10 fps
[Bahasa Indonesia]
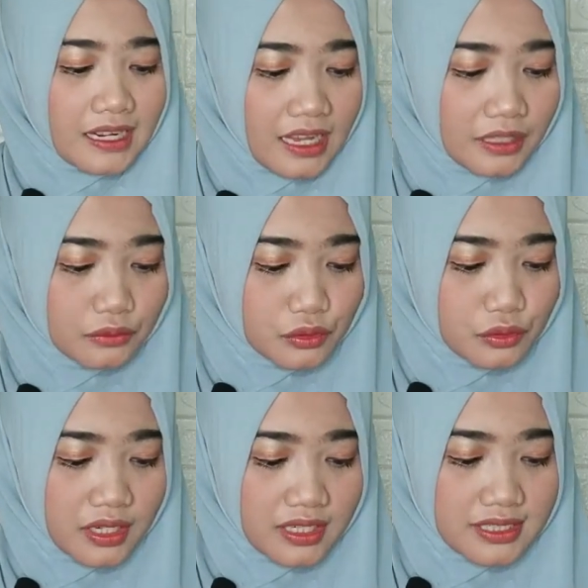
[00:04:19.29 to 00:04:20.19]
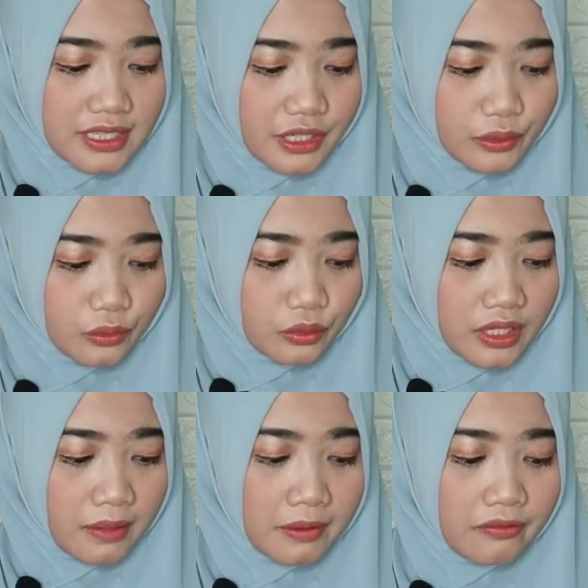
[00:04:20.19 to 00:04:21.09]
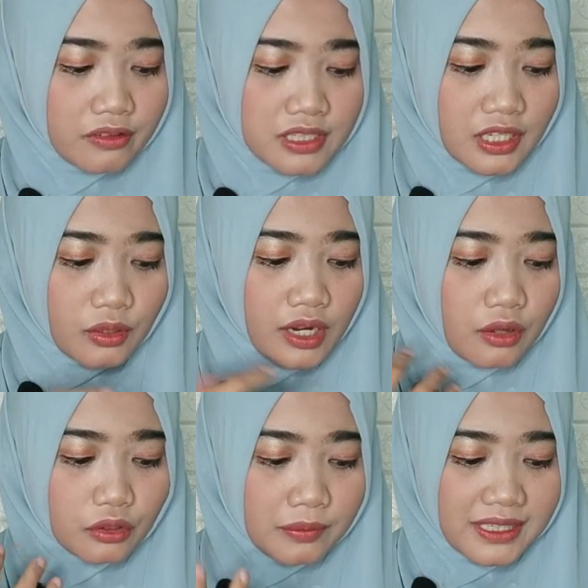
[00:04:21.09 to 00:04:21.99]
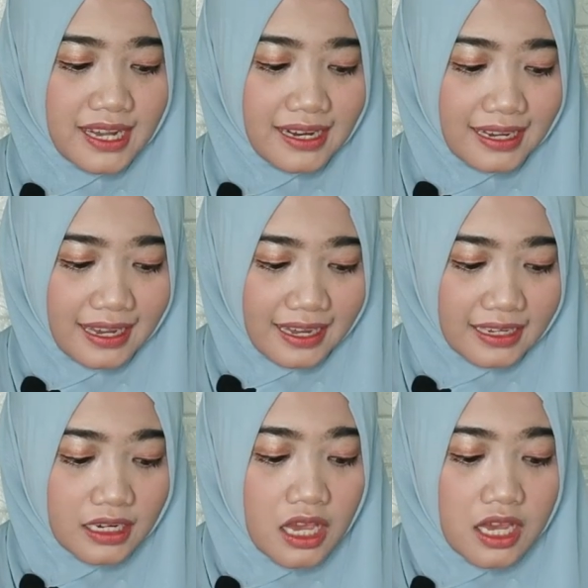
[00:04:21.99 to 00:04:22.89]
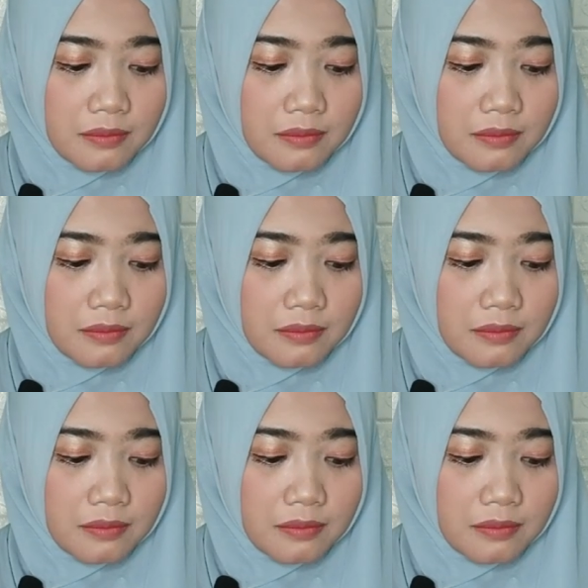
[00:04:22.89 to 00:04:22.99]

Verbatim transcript: Nah, terus juga di sini tuh yang berfungsinya itu adalah untuk menyegarkan,